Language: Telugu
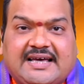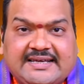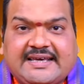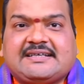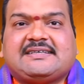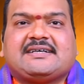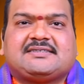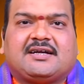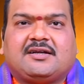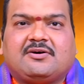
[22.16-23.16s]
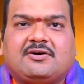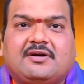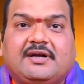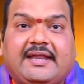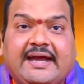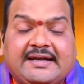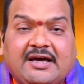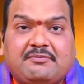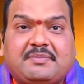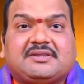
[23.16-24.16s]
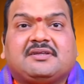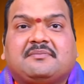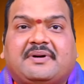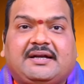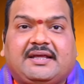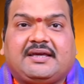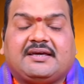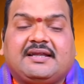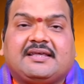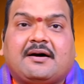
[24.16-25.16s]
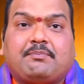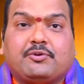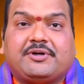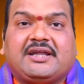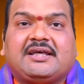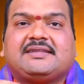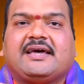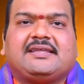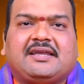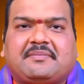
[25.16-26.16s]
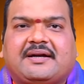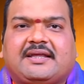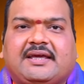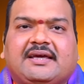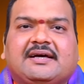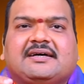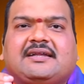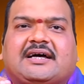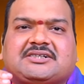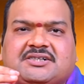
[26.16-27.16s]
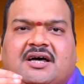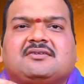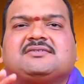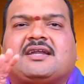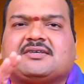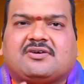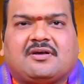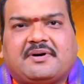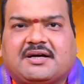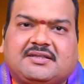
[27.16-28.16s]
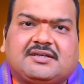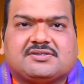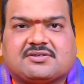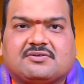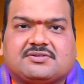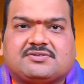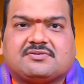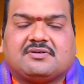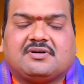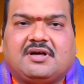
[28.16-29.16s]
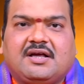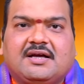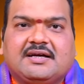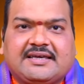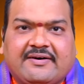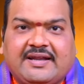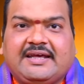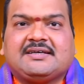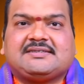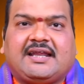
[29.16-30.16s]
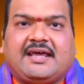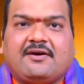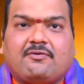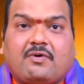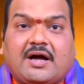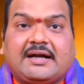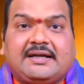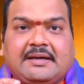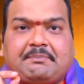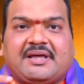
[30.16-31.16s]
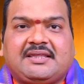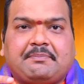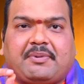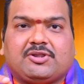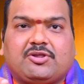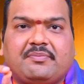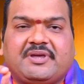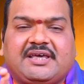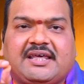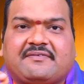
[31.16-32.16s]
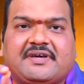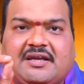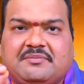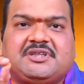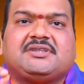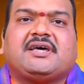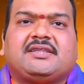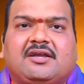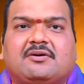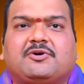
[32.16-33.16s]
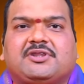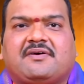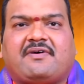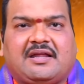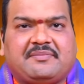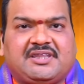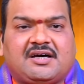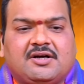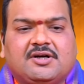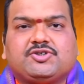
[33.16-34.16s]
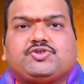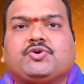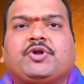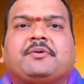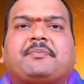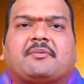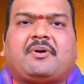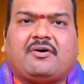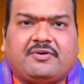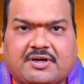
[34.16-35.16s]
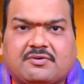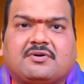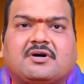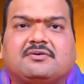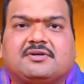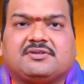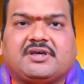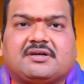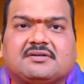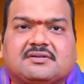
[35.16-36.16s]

సంఖ్యాశాస్త్రంలో డేట్ ఆఫ్ బర్త్ను బట్టి లేదా పుట్టిన తేదీని బట్టి లక్షణాలు చాలా సులభంగా తెలుసుకోవచ్చు ఎవరైనా సరే ఒకటి పది పంతొమ్మిది ఇరవై ఎనిమిది తేదీల్లో పుడితే వాళ్ళ మీద సూర్యుడి ప్రభావం ఎక్కువగా ఉంటుంది